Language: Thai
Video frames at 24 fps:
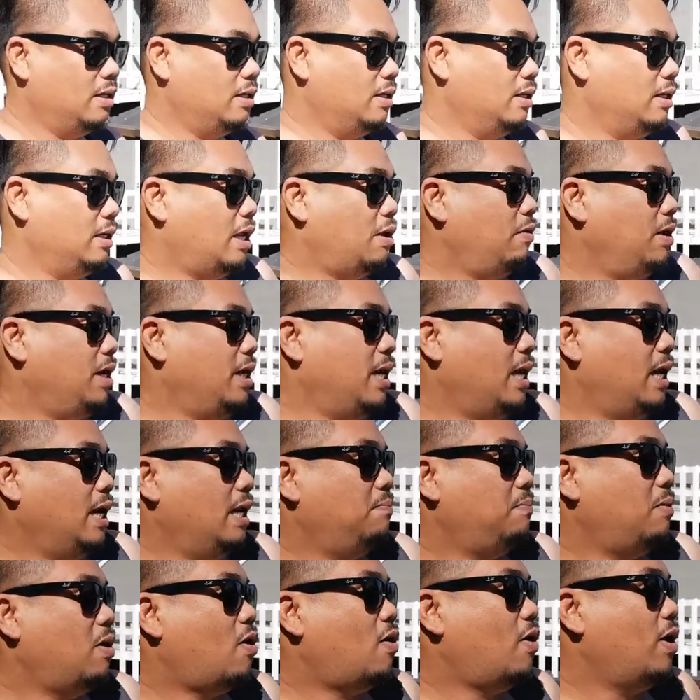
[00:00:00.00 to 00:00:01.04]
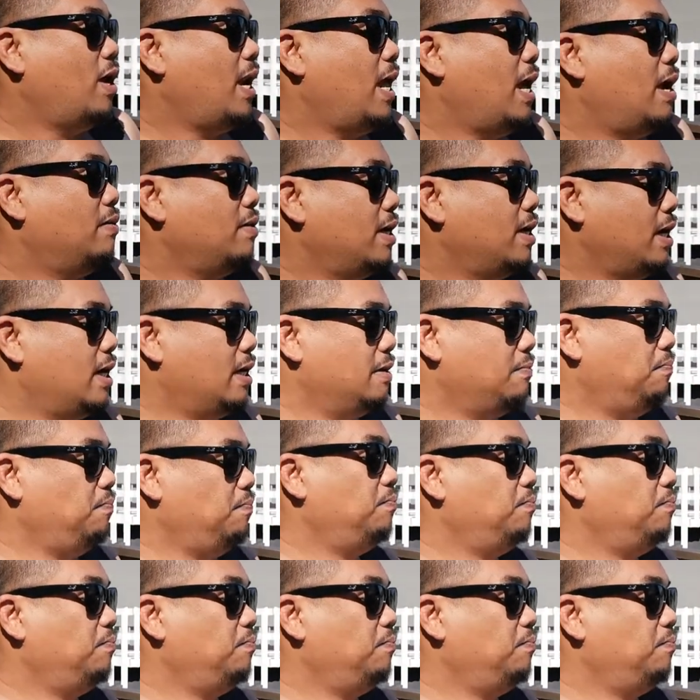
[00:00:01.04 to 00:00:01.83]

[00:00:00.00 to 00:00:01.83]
เลเวเรียเรียบร้อยแล้วนะฮะ